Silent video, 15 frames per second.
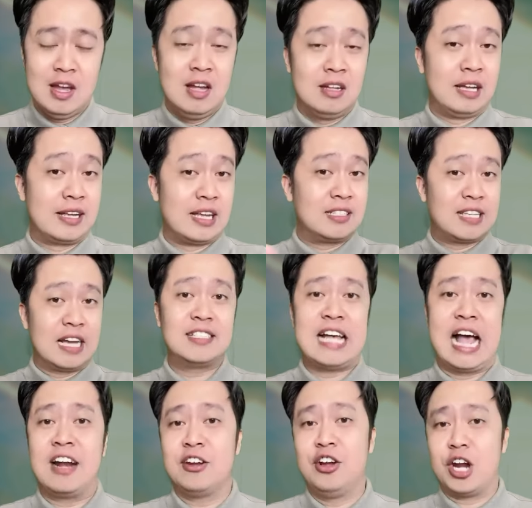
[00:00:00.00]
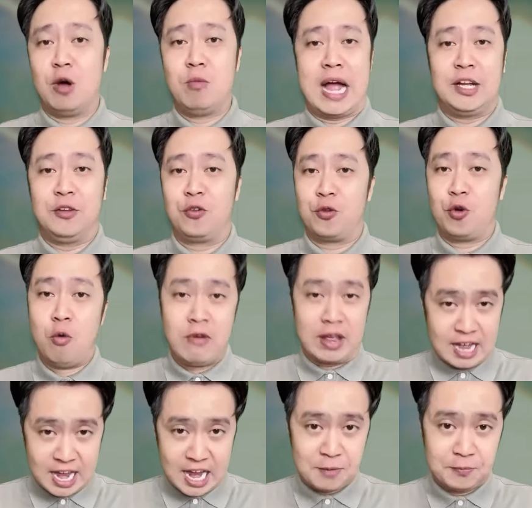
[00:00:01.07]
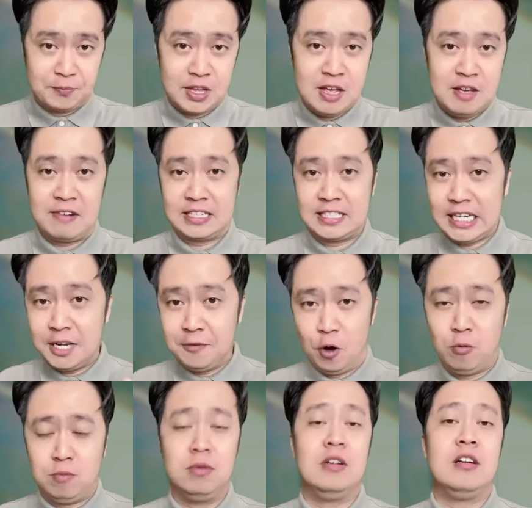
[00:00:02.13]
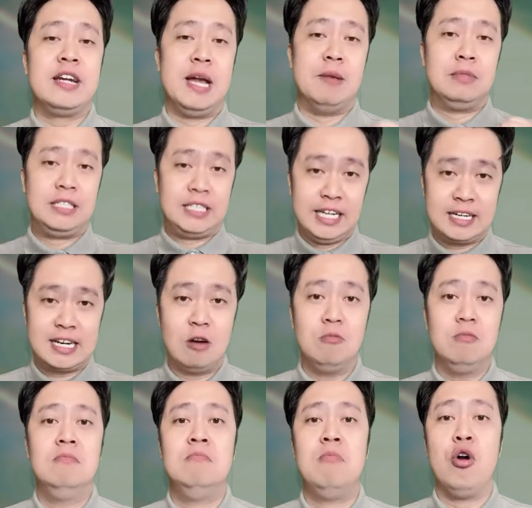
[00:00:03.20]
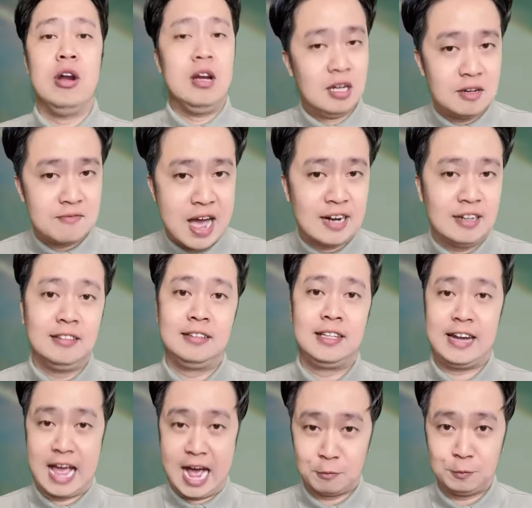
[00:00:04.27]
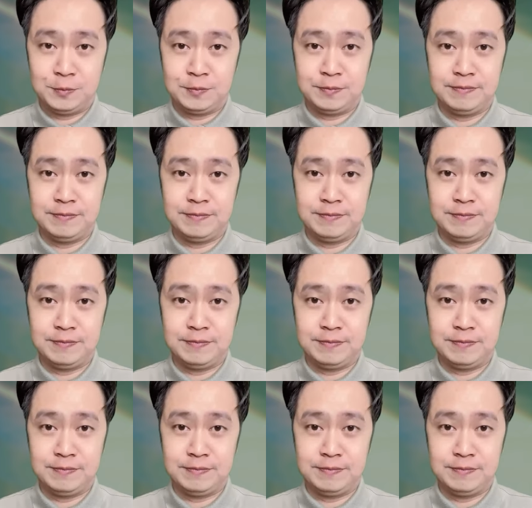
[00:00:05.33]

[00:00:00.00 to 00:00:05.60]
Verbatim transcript: Thầy Nhật sẵn sàng được đồng hành cùng với các em và chinh phục điểm 9 cộng một ngữ văn thi đại học.